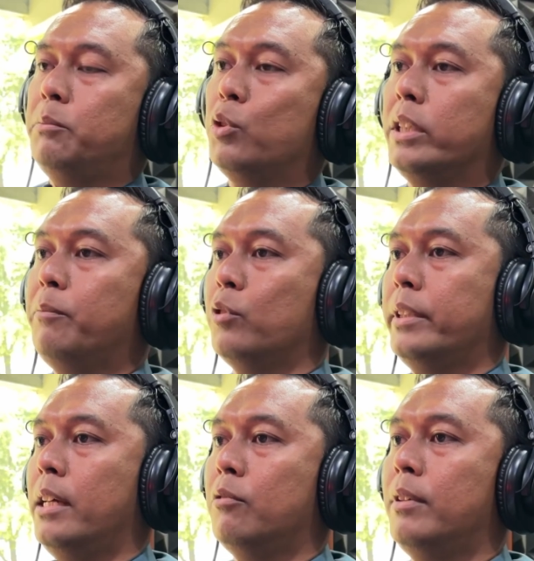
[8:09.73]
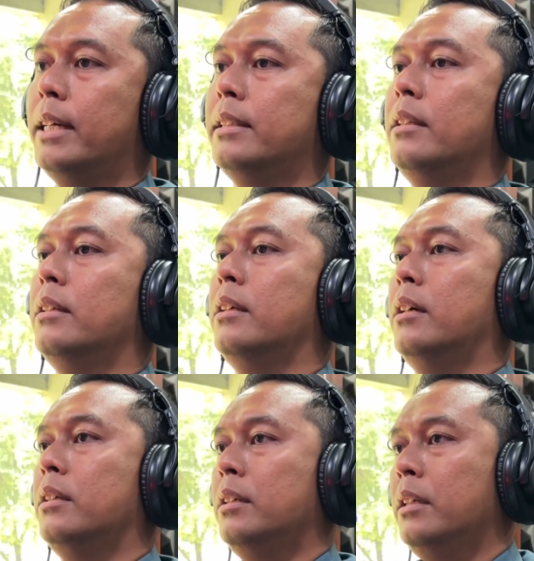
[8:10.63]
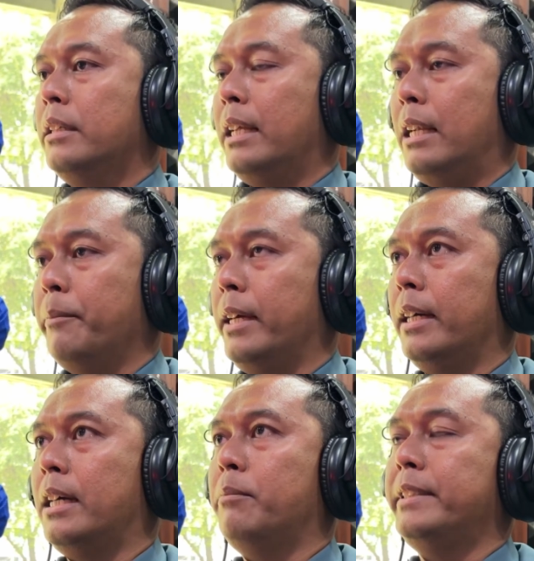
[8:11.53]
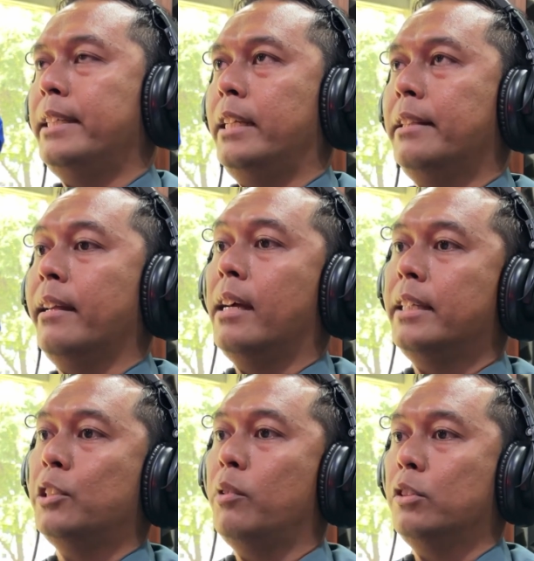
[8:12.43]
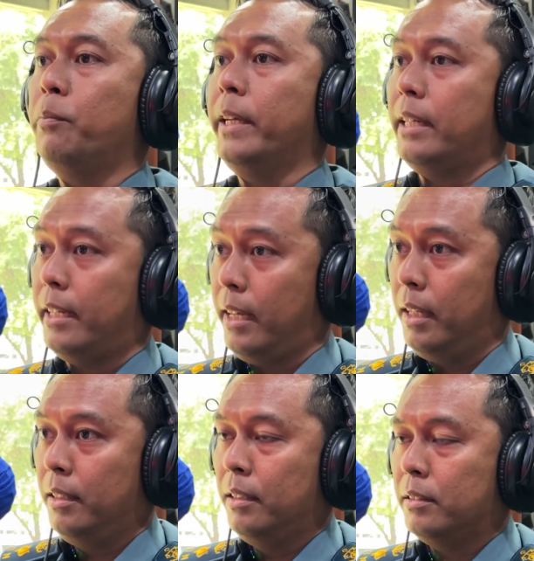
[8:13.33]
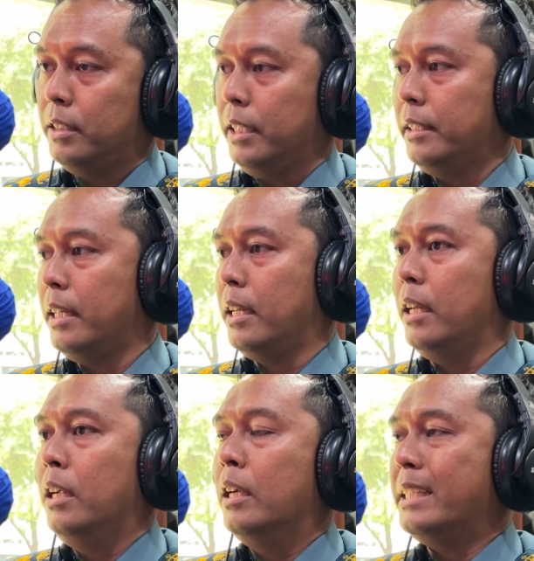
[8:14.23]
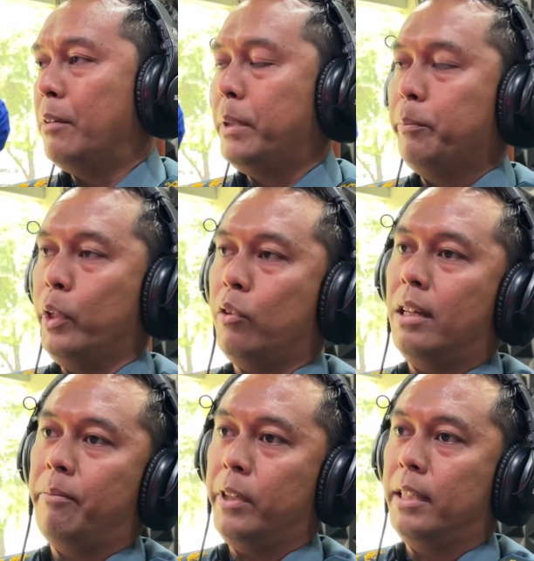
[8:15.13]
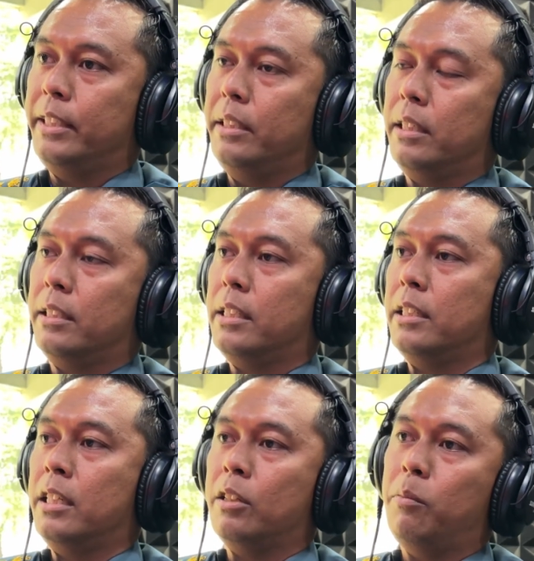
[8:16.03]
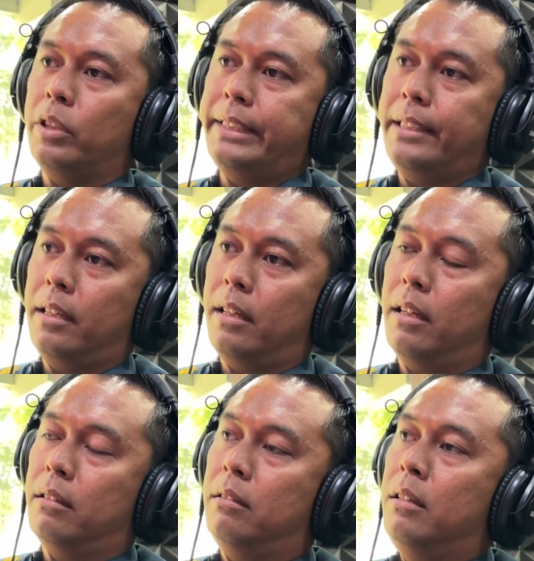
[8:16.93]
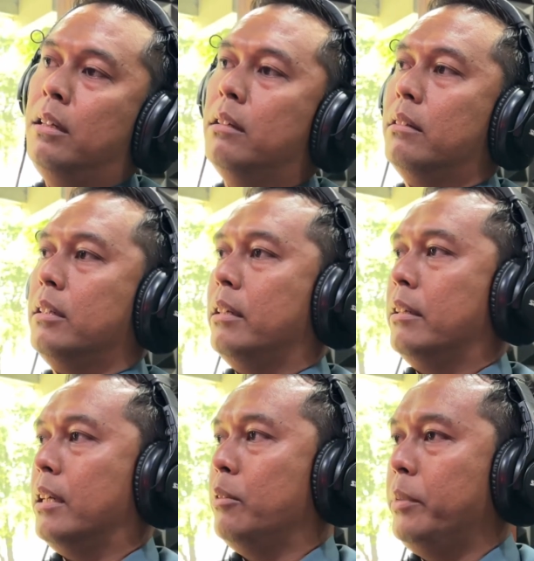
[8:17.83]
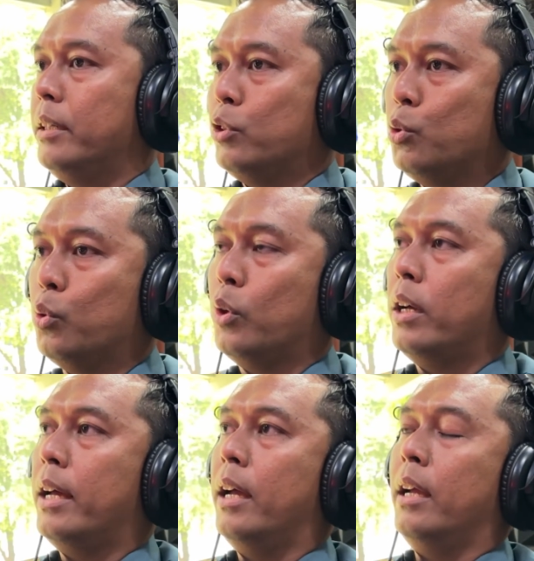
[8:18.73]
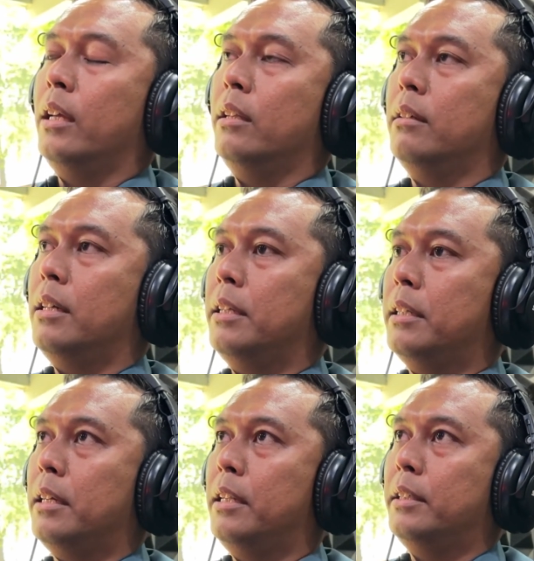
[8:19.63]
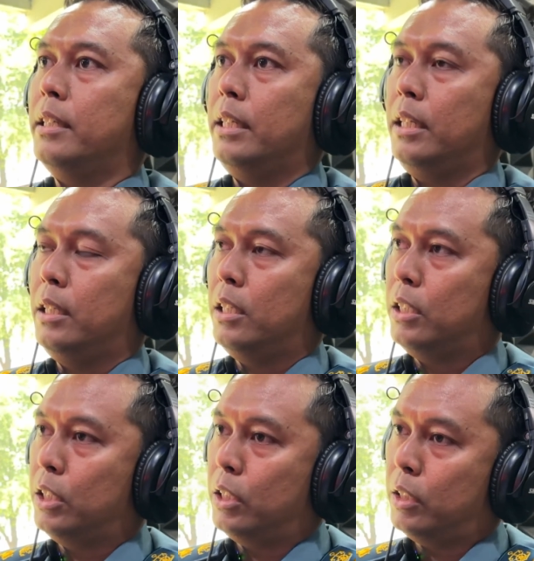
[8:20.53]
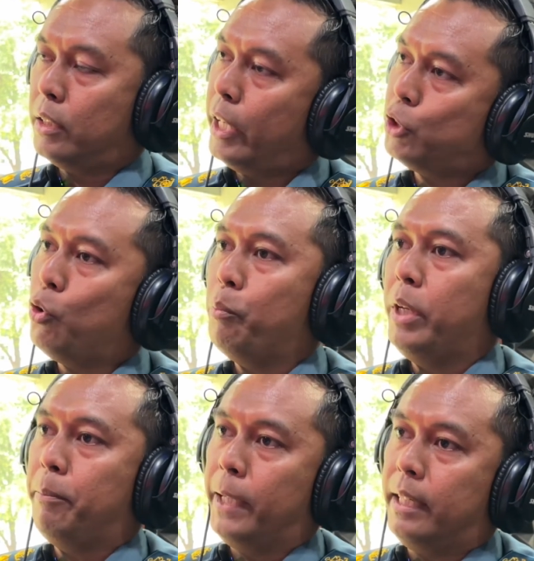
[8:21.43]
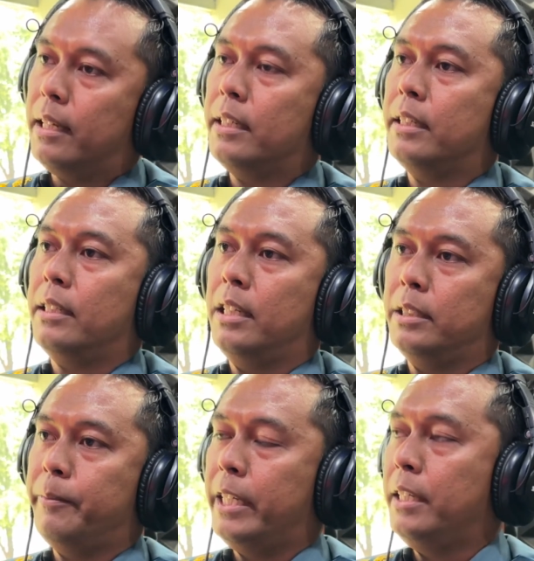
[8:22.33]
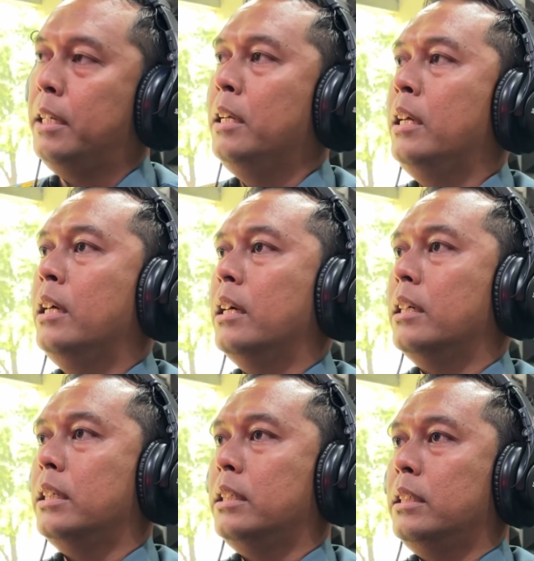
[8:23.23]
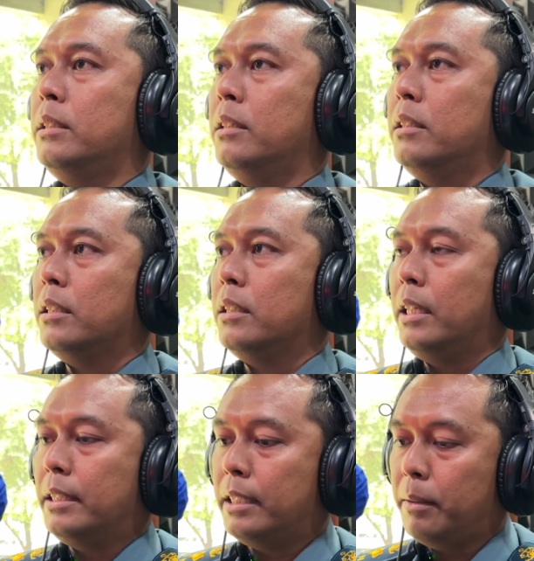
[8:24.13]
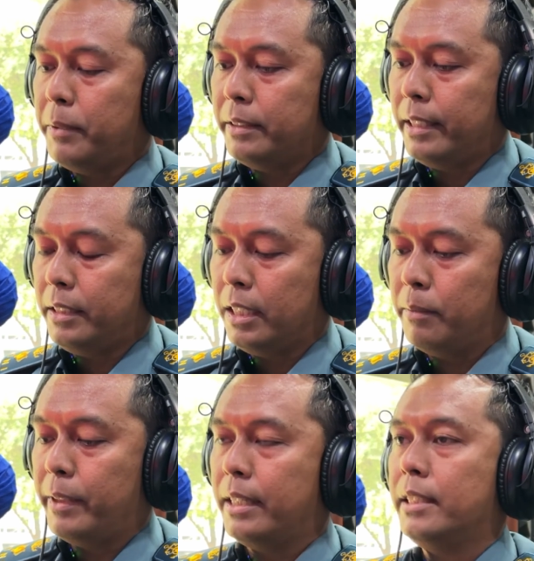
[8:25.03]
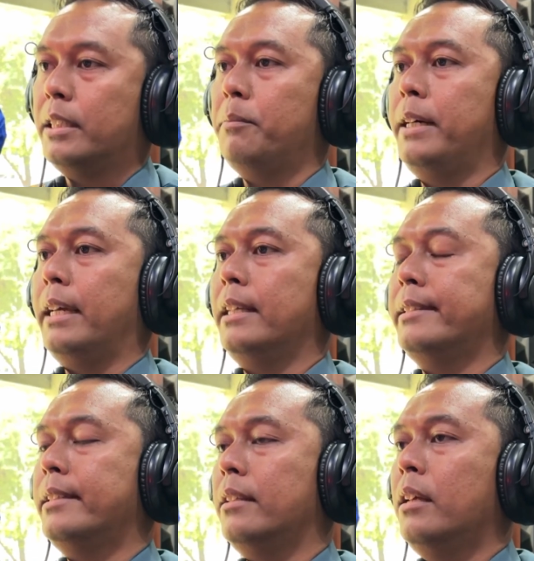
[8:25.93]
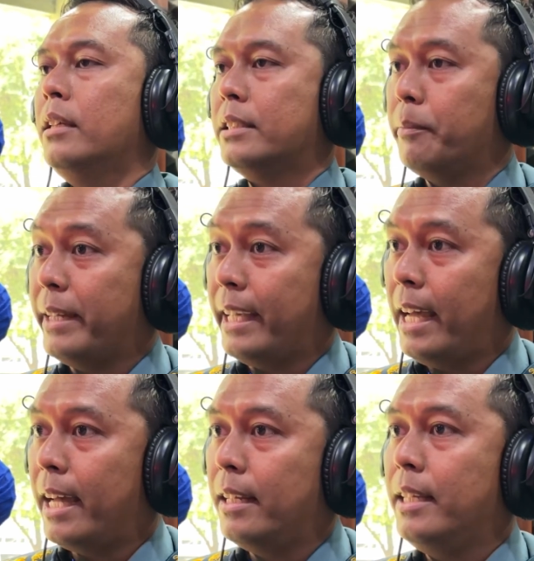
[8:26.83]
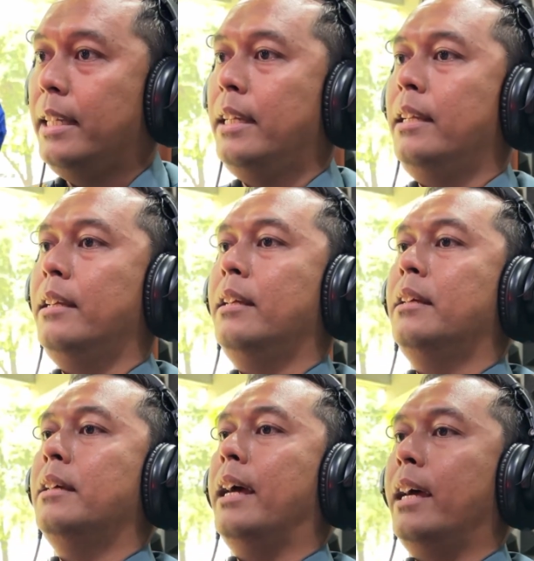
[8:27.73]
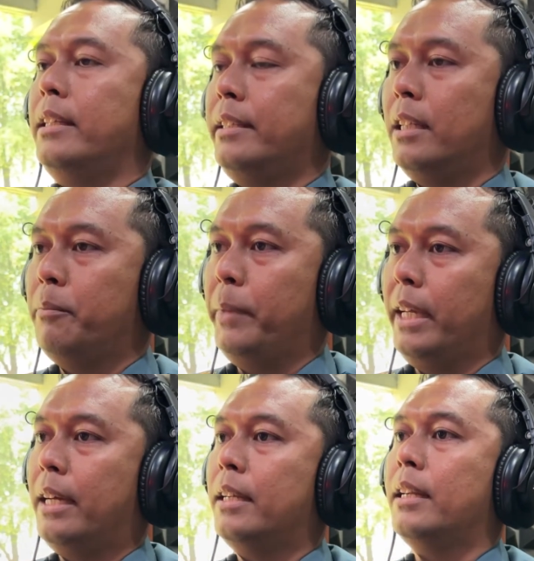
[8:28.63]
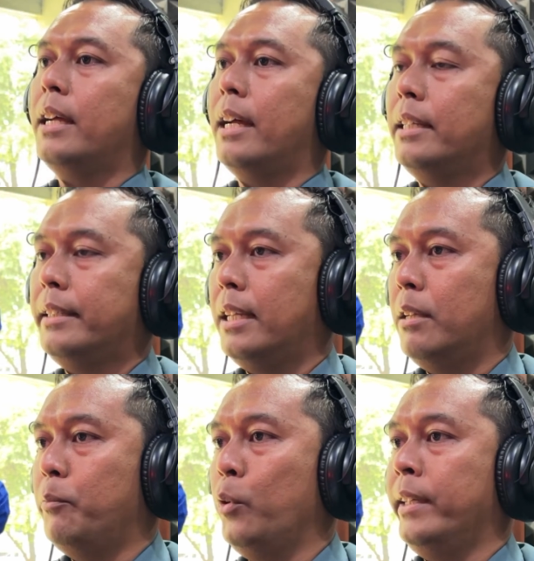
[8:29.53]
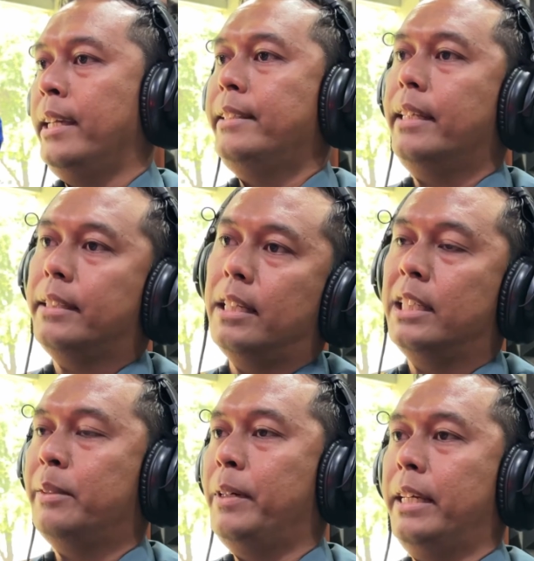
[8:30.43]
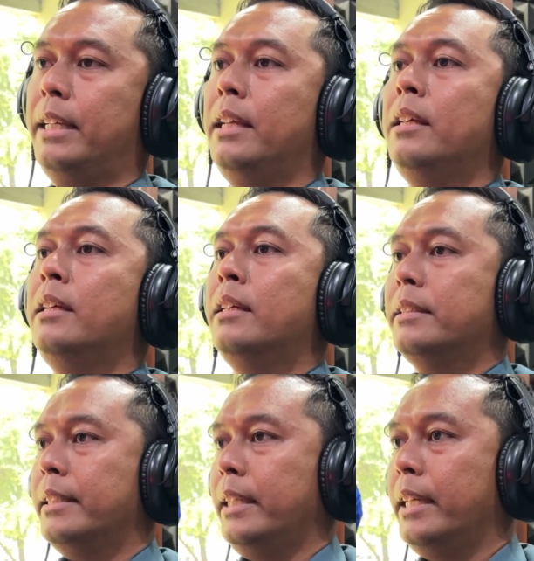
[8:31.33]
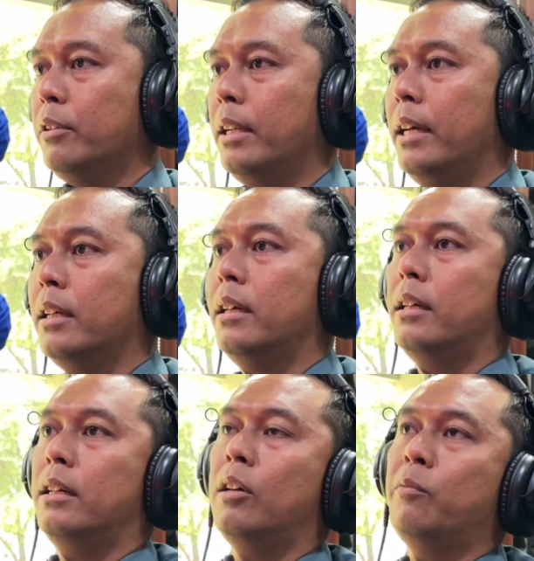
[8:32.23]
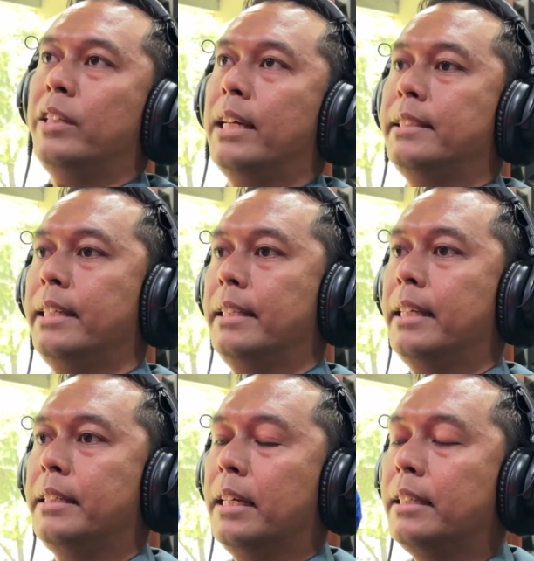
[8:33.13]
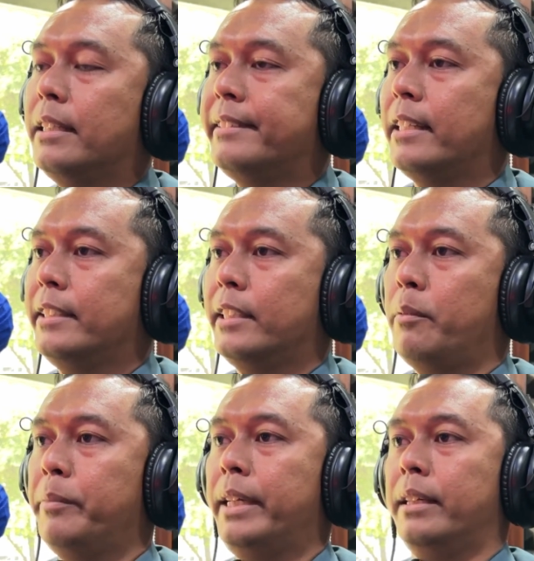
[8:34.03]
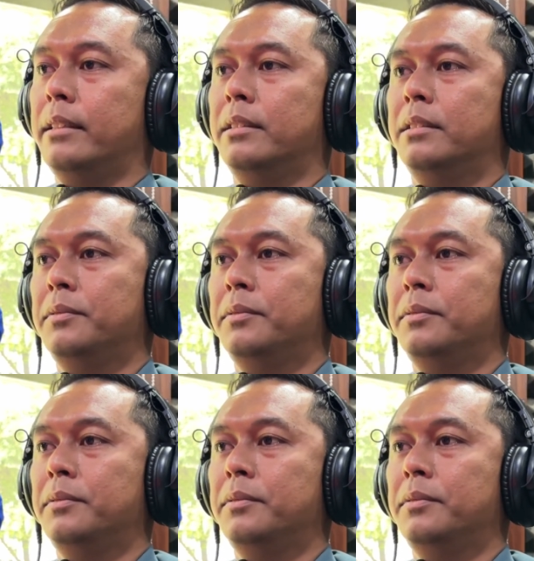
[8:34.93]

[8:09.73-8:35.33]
bukti-bukti uh, yang kuat dalam rangka mencari terangnya suatu perkara. Hmm. Jadi kita dapat berkolaborasi dengan rekan-rekan kepolisian, hmm. rekan-rekan hmm. bea cukai, rekan-rekan dari uh, eh, KSOP perikanan dan lain sebagainya Eh, kita dapat jadikan mereka sebagai sebagai ahli, ahli dalam perikanan, ahli dalam forensik dan lain sebagainya. Jadi itulah uh, komunikasi kita dengan instansi samping.